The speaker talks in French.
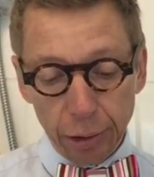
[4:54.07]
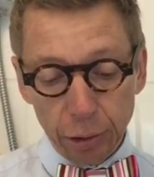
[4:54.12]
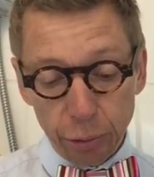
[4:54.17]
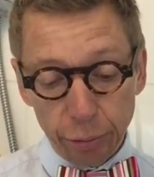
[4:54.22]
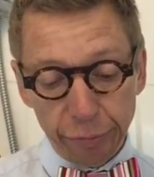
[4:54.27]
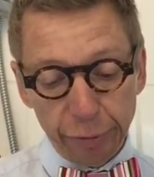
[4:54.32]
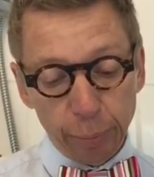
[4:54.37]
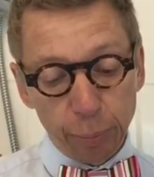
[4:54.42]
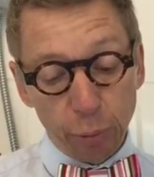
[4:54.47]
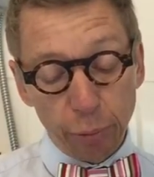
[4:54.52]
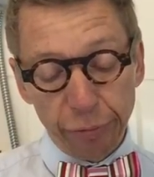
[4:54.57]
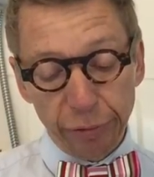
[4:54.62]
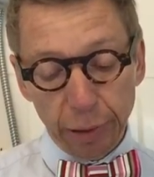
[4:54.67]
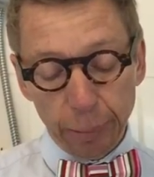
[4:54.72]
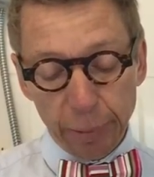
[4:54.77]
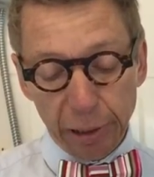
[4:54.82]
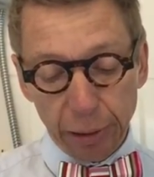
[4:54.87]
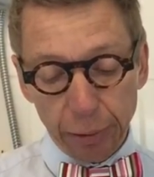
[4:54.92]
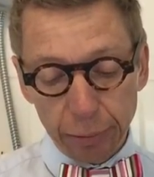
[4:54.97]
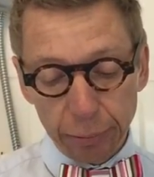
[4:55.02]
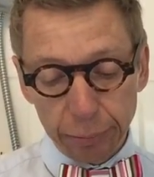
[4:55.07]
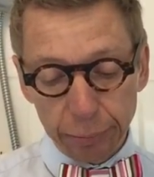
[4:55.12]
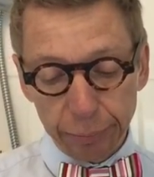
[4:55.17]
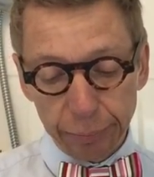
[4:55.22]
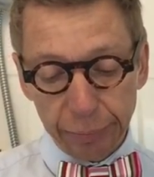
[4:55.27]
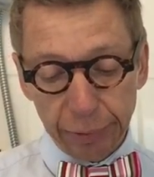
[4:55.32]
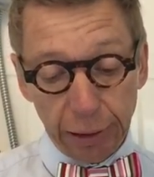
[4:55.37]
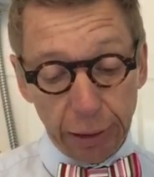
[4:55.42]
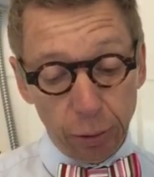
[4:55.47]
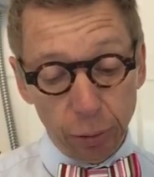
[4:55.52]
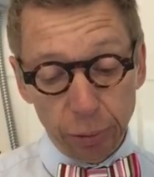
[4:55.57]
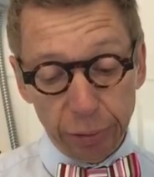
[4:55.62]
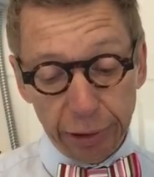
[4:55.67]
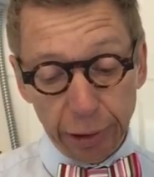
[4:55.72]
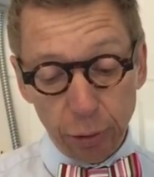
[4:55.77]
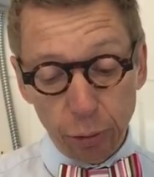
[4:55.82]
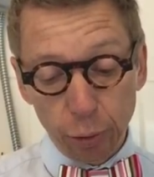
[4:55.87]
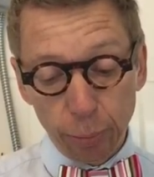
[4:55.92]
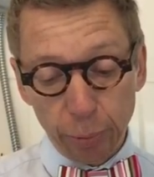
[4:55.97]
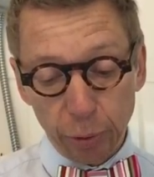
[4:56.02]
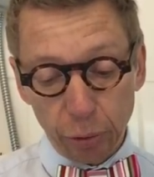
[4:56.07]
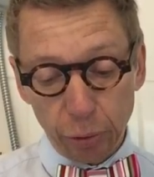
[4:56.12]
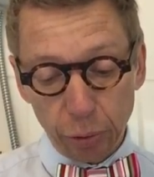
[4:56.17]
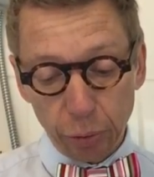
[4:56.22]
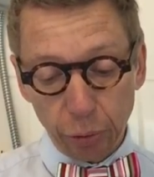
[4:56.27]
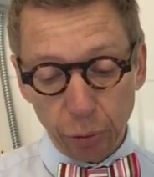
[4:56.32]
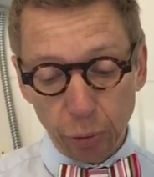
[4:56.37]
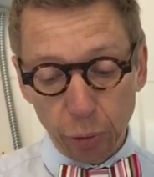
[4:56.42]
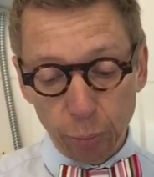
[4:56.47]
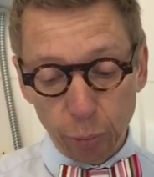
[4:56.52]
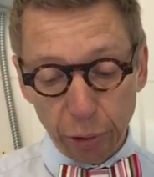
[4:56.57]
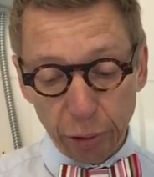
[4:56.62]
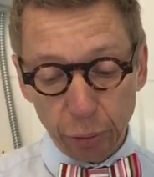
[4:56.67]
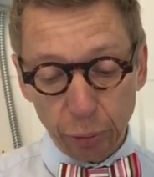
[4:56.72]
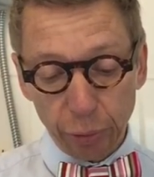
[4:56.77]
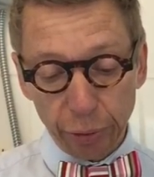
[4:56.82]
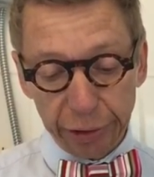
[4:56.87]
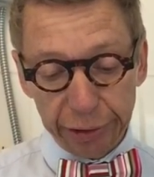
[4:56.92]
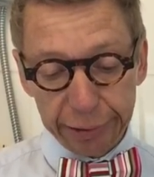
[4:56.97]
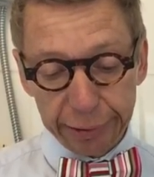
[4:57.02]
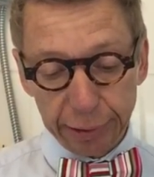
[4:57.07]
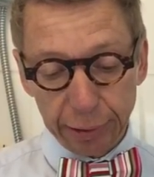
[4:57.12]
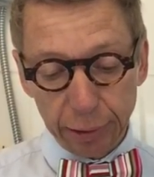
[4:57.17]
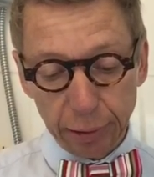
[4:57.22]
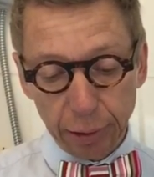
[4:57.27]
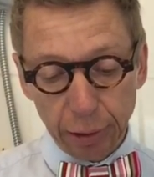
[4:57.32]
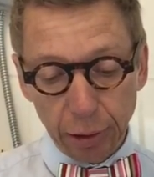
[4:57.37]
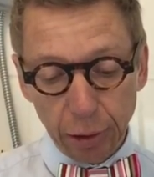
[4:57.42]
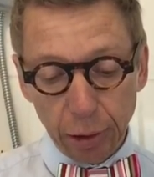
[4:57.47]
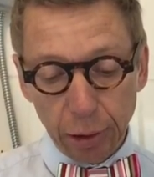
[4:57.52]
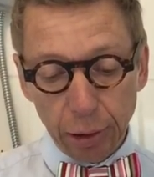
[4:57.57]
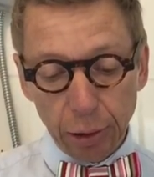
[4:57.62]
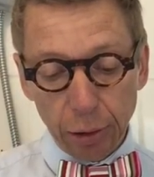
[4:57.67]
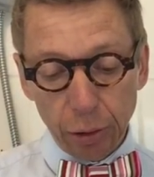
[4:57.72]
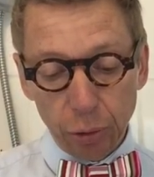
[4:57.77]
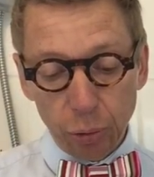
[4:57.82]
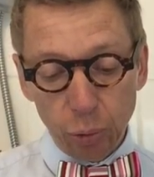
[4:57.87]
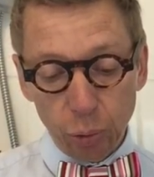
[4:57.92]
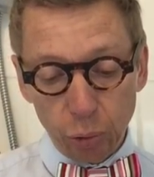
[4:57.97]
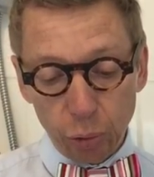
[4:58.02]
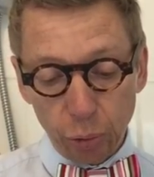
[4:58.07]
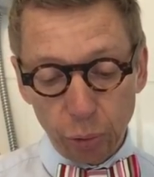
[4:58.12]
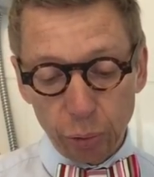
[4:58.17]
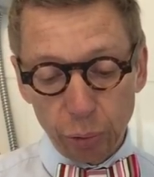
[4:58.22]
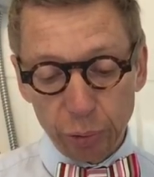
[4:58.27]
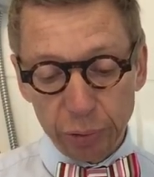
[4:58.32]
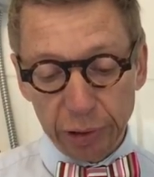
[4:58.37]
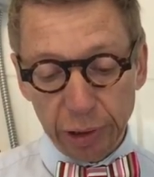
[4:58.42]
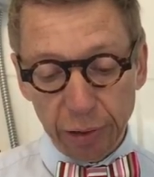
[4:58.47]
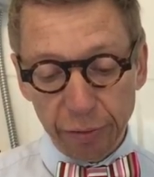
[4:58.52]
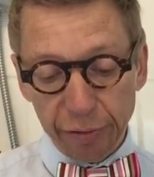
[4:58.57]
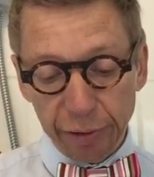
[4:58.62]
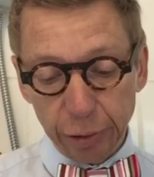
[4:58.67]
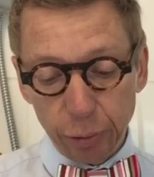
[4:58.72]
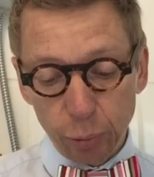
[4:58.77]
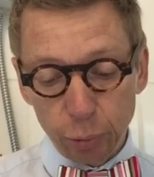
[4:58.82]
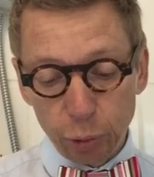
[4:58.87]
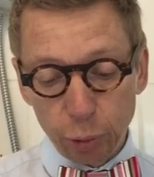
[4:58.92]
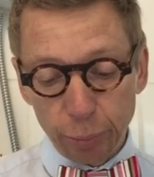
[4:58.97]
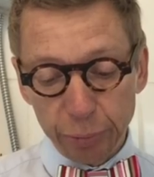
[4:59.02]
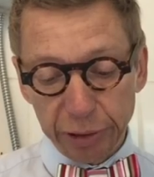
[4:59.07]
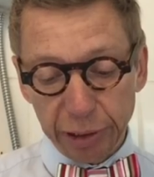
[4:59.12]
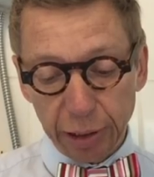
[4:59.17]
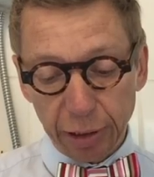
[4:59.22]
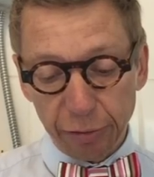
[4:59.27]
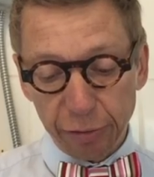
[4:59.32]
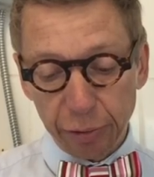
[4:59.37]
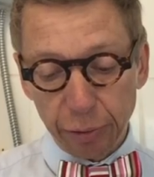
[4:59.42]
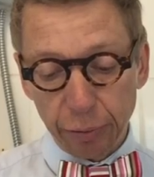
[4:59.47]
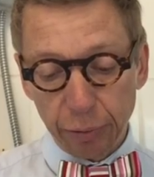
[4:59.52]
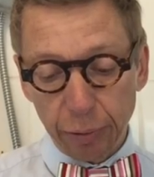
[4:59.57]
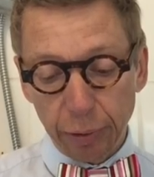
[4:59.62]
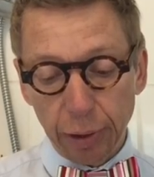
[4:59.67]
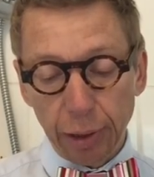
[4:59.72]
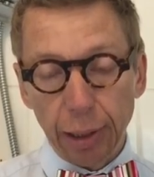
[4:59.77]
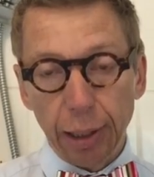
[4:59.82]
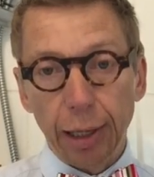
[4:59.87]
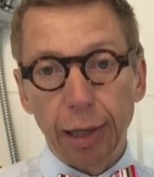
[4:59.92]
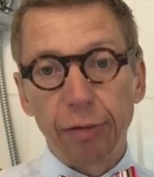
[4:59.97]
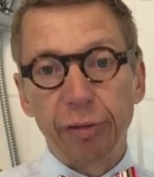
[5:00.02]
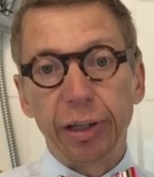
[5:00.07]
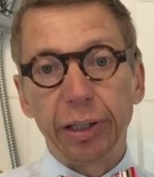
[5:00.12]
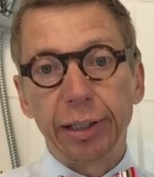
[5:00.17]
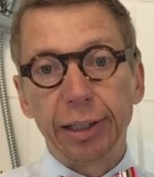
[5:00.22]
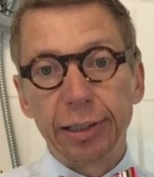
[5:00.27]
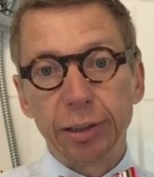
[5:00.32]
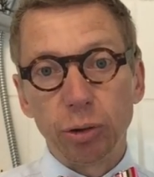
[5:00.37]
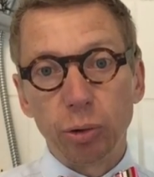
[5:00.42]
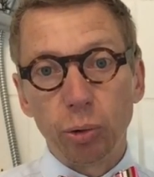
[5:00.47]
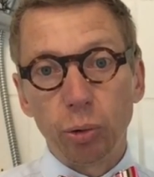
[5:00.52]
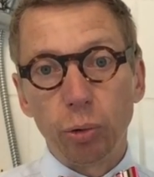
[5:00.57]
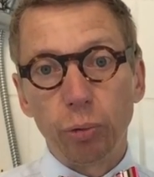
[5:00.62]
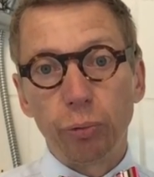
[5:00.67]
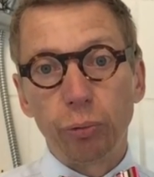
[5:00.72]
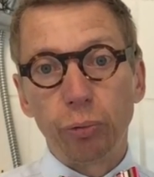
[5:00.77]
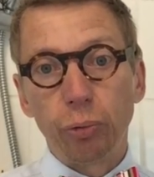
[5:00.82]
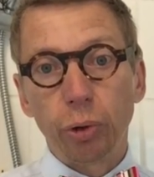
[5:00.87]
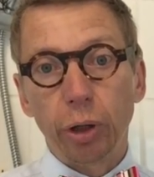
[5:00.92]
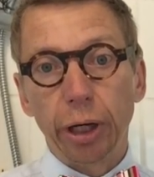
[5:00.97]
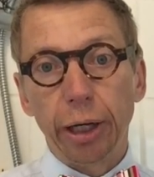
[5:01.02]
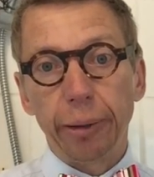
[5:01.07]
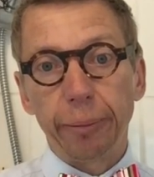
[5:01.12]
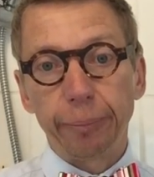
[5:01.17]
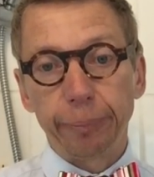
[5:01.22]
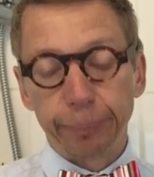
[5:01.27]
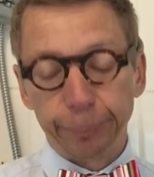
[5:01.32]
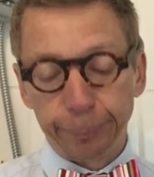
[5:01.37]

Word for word: Je fais profil bas. Inutile de prendre le moindre risque d'autant que Sylvain nous observe avec des yeux de furet.